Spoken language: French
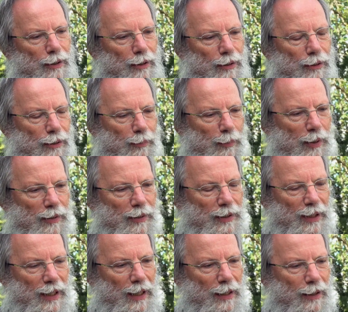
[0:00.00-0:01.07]
euh, pendant
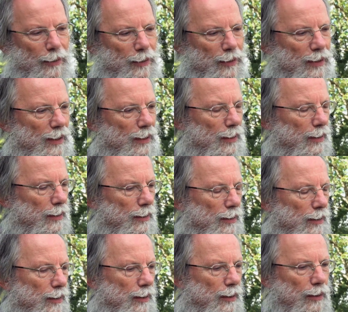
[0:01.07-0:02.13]
très
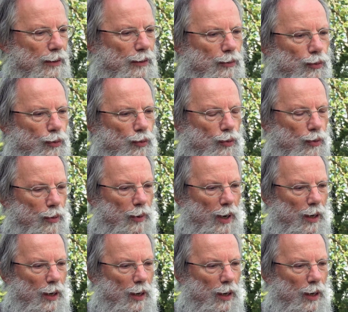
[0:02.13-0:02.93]
longtemps euh, ou,